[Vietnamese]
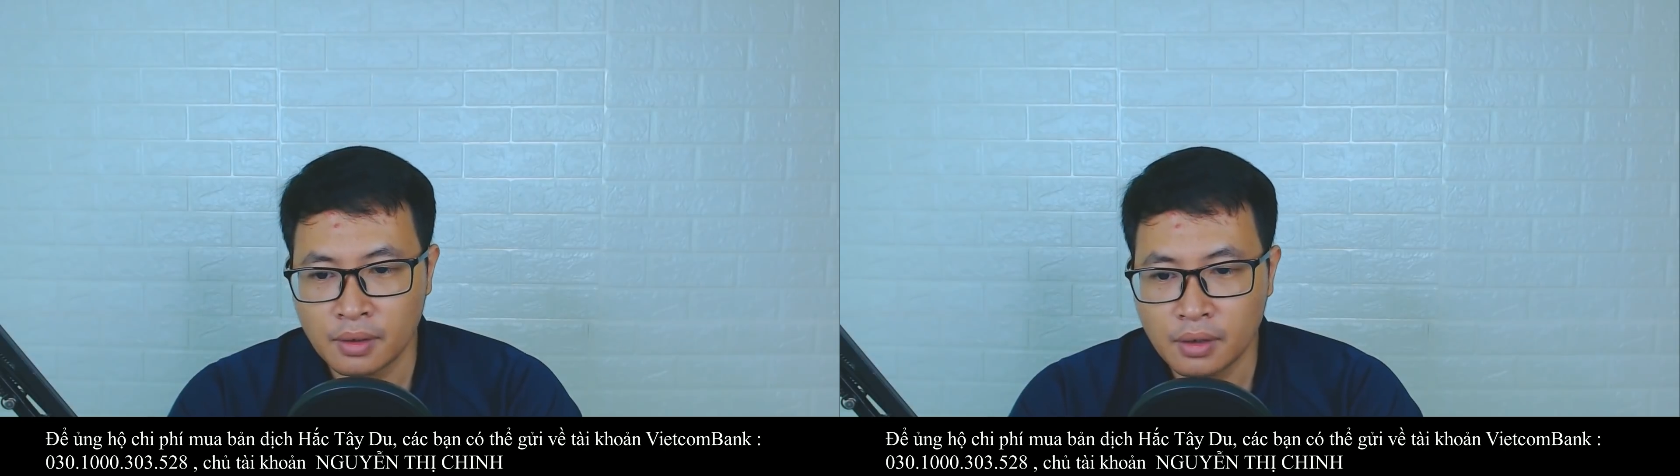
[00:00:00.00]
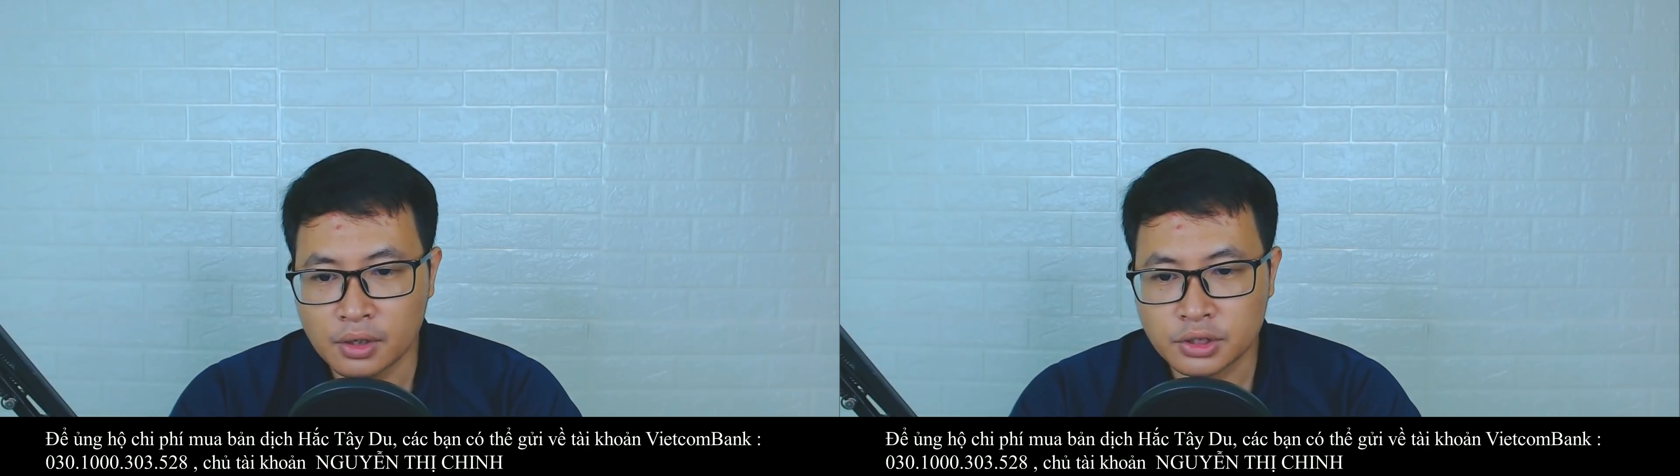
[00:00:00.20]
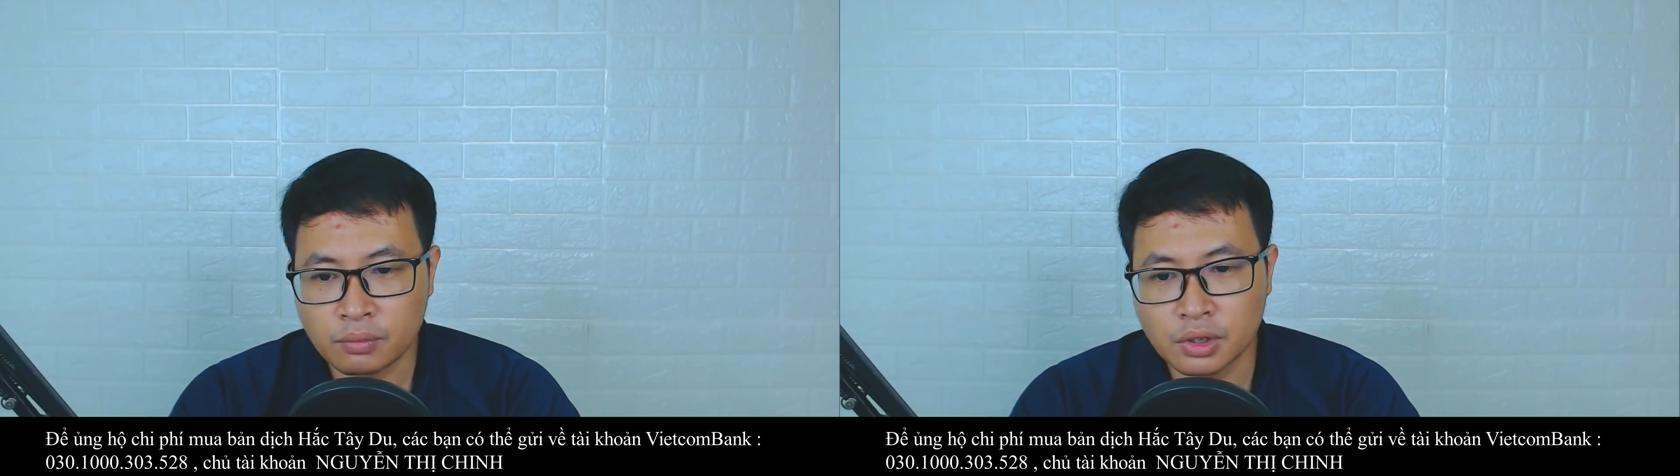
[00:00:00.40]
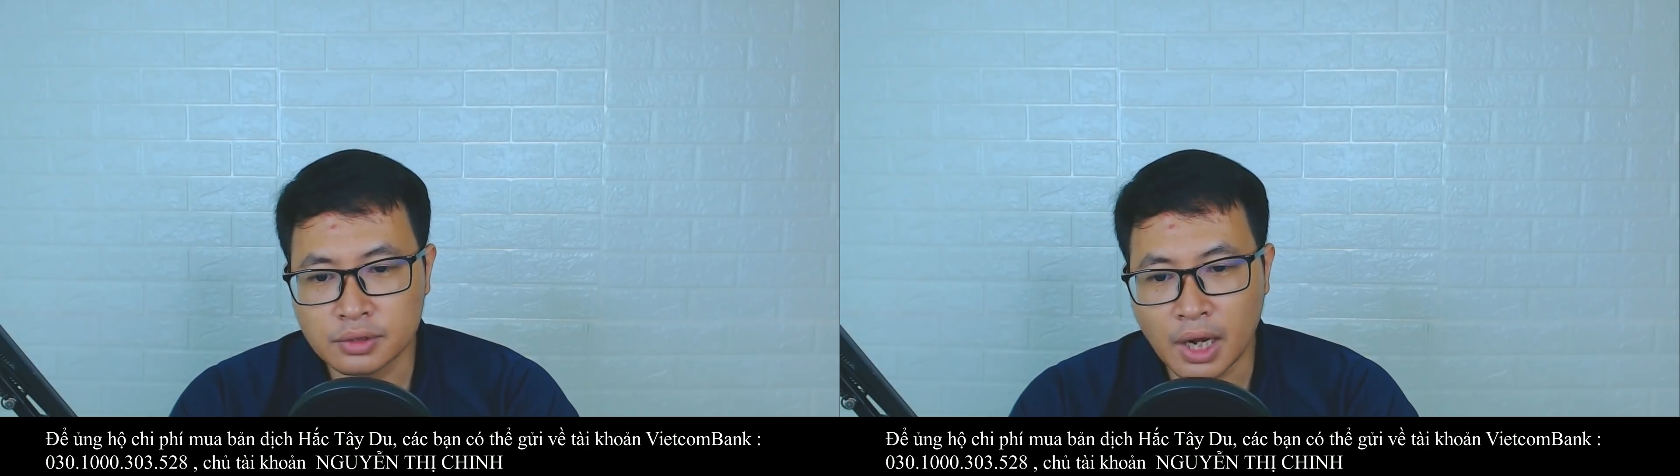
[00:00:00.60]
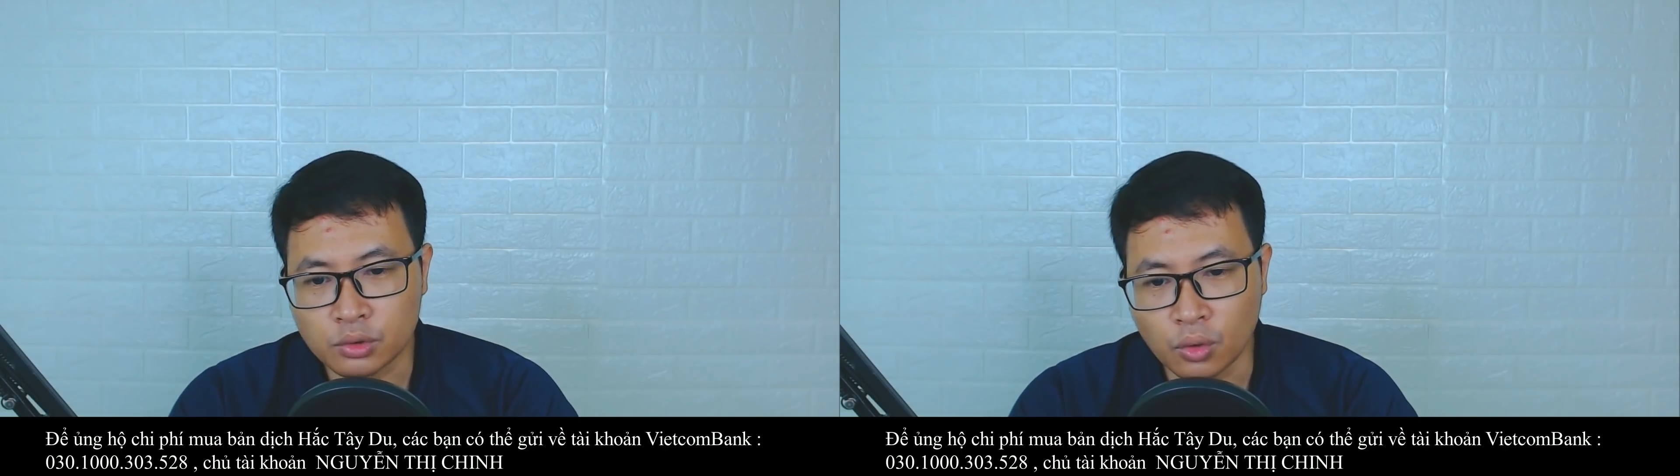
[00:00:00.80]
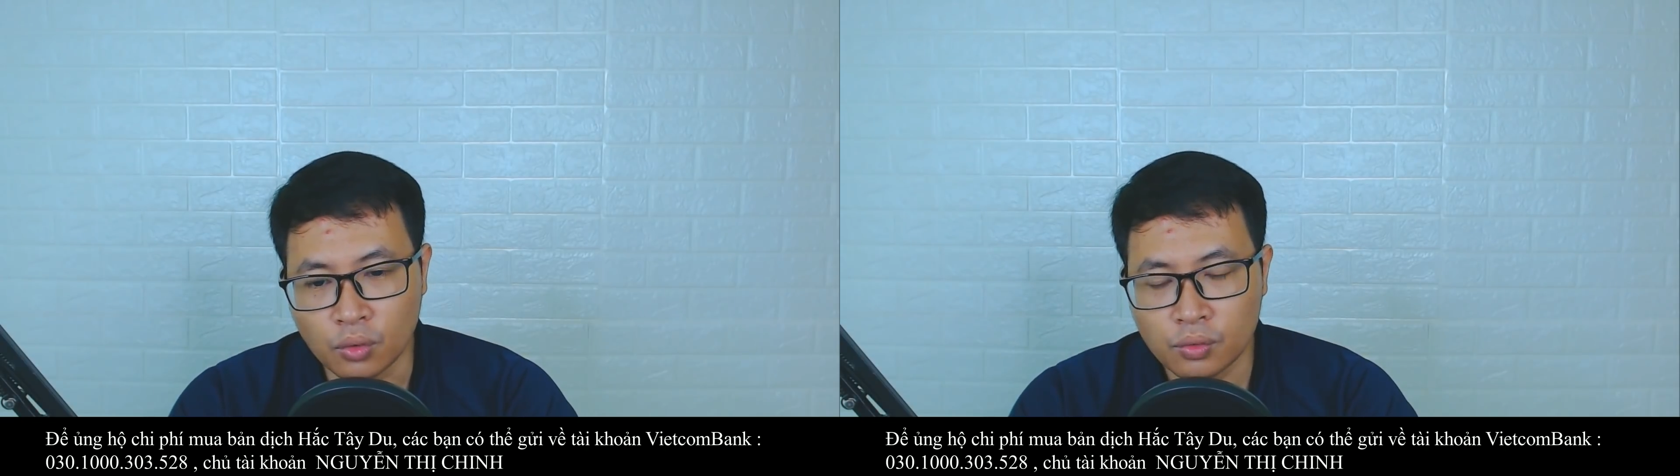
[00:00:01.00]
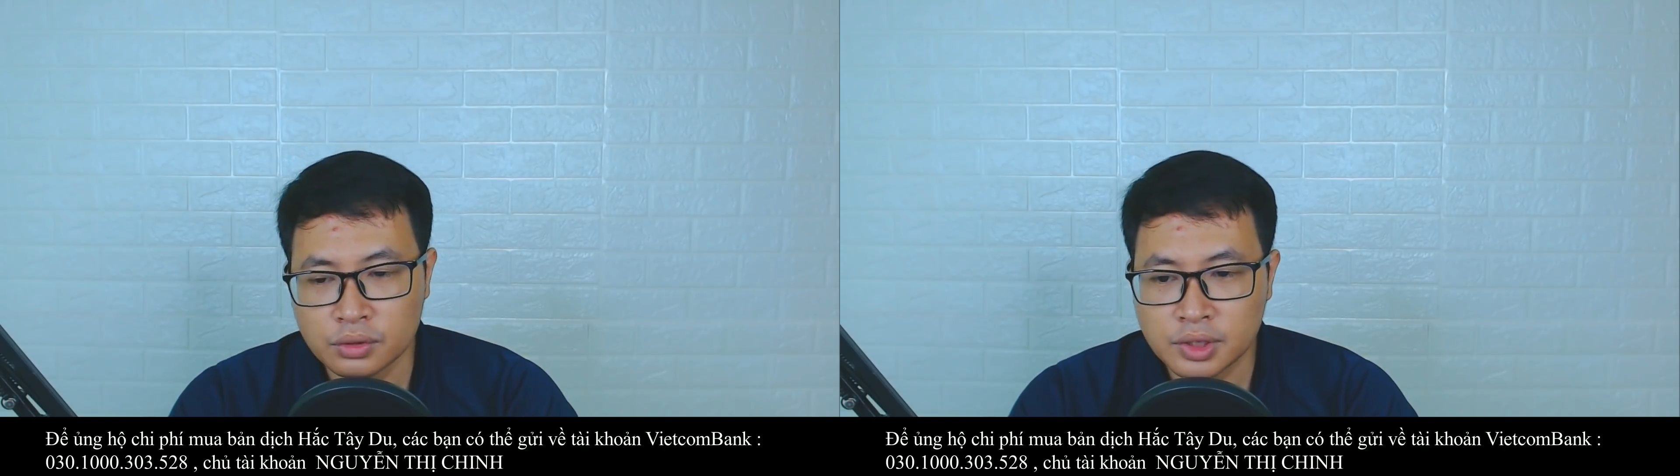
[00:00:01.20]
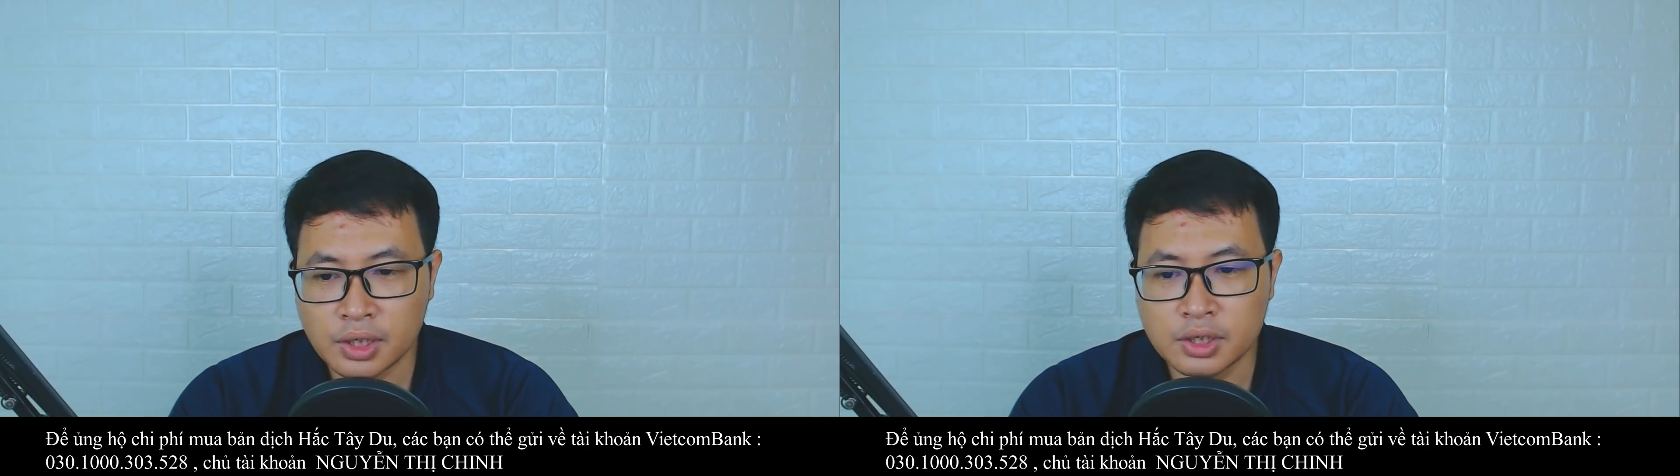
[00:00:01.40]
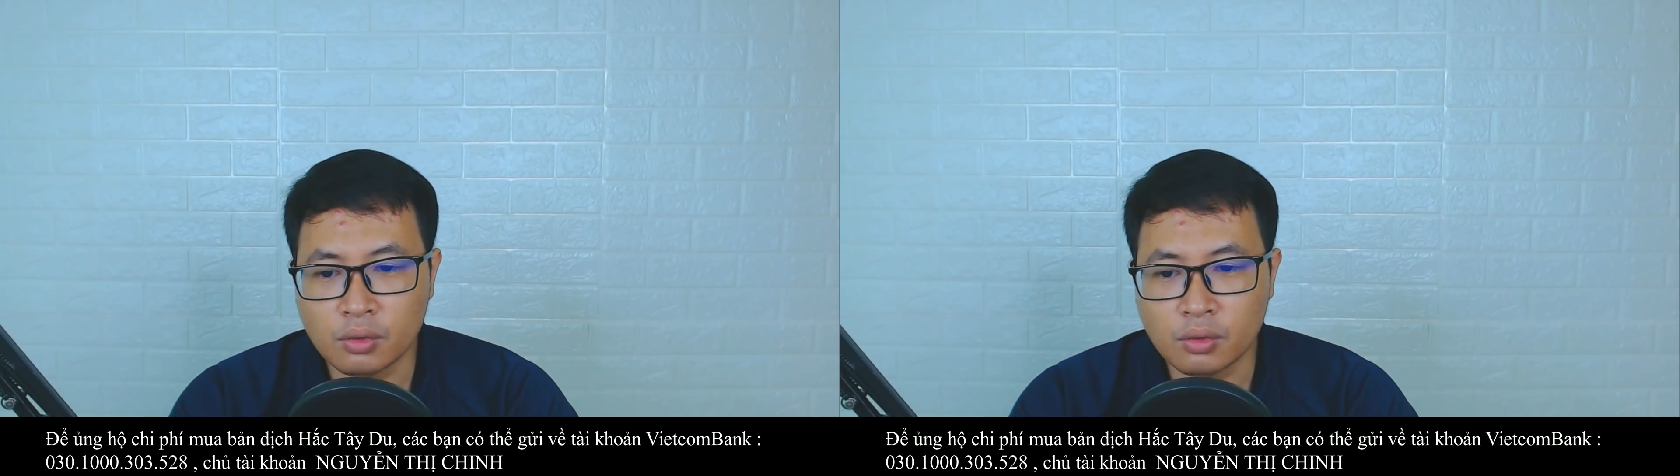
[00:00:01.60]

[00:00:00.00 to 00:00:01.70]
Ở trong rừng đạo thủ Rất